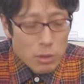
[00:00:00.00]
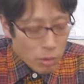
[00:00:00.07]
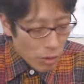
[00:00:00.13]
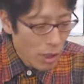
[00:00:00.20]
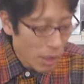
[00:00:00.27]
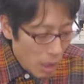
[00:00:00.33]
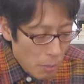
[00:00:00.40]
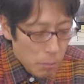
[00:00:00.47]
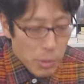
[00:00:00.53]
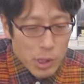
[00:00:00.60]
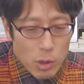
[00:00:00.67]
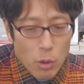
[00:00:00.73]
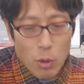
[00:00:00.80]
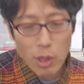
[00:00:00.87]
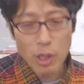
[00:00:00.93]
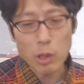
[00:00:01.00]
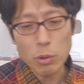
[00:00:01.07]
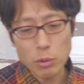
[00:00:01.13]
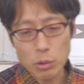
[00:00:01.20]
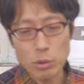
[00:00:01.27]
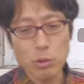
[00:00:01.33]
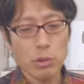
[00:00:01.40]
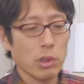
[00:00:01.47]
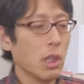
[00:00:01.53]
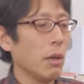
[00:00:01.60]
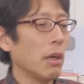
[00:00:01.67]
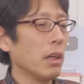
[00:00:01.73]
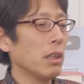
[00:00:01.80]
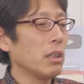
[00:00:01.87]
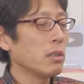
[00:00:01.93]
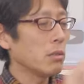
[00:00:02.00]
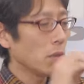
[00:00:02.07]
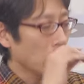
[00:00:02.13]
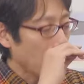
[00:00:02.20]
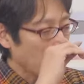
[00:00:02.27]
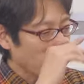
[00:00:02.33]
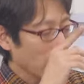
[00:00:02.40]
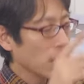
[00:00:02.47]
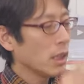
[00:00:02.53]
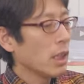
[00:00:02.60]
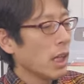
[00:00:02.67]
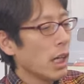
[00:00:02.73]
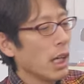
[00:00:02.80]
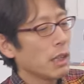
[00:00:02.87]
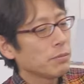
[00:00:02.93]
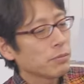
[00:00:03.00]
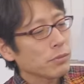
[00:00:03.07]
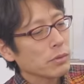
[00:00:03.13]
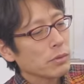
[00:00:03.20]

それで美容液を作ったわけですよね。はい、